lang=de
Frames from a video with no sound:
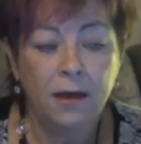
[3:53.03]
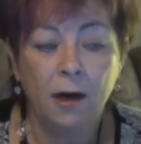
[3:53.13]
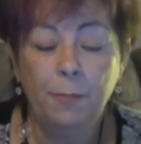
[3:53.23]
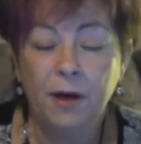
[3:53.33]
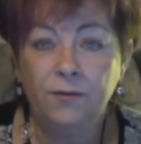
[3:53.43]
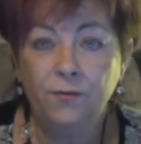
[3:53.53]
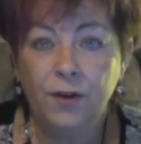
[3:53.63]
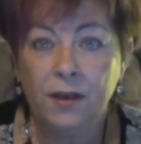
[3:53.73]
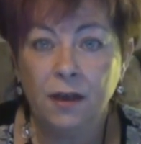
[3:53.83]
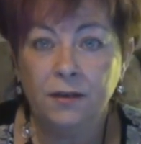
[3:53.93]
Japan,
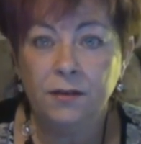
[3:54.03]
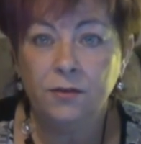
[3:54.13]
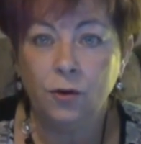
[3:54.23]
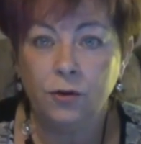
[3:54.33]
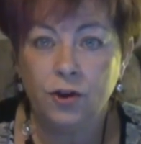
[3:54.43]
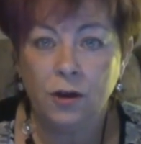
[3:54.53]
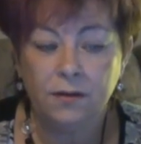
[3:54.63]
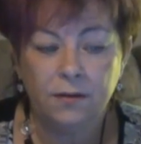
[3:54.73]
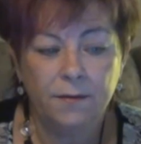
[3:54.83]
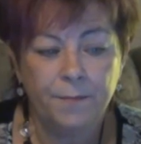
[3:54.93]
Finnland,
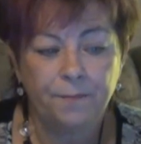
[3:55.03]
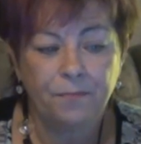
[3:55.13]
Deutschland.